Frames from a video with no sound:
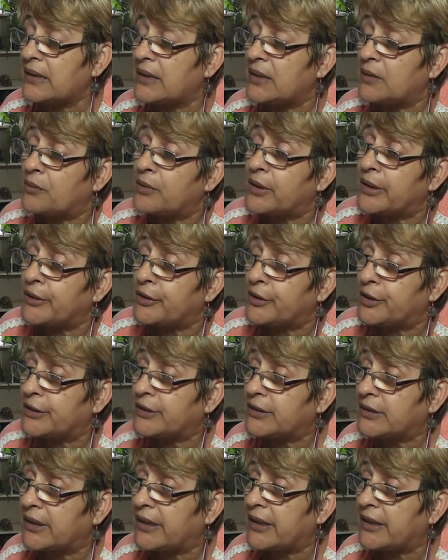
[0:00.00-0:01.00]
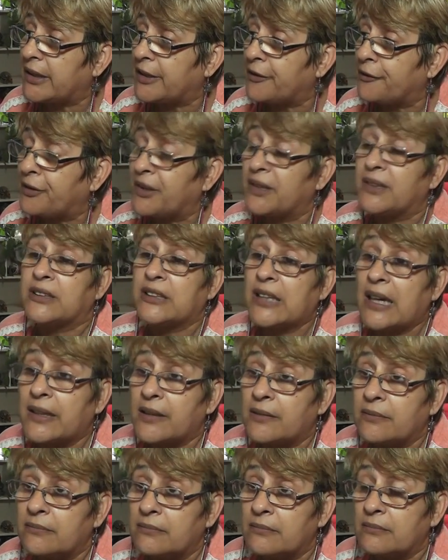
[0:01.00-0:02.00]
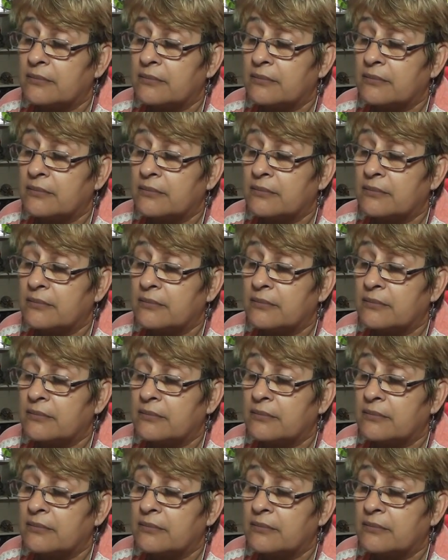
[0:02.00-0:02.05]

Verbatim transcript: y bueno, este, enfrentar